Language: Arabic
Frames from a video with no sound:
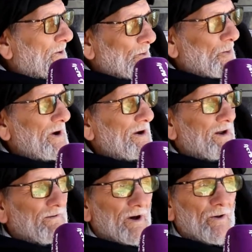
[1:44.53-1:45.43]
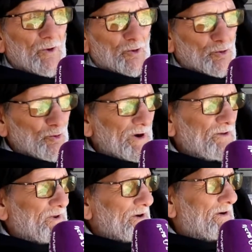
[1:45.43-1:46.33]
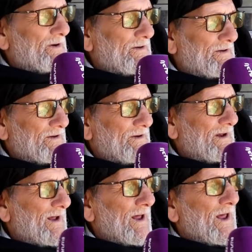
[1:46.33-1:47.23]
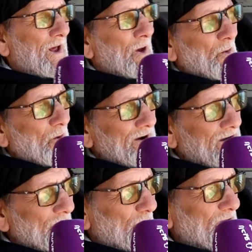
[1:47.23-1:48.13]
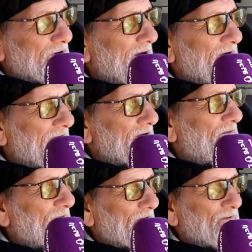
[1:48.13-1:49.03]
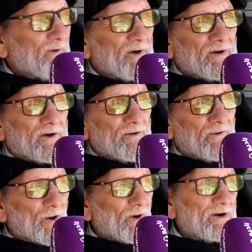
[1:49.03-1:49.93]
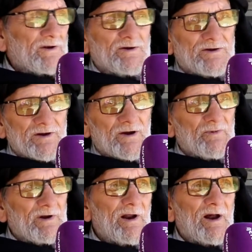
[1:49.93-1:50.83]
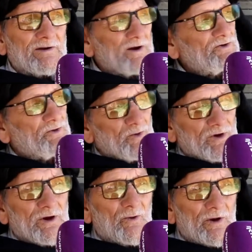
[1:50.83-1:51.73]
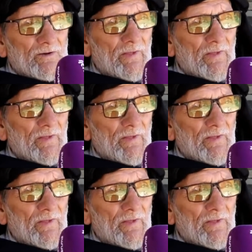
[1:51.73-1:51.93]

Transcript: ولا بغاو يردوا لها البال واحد الاخر ديال النظافه رافعين كيبقاو على ثلاث ايام وكذا عاد كيجيو يديوه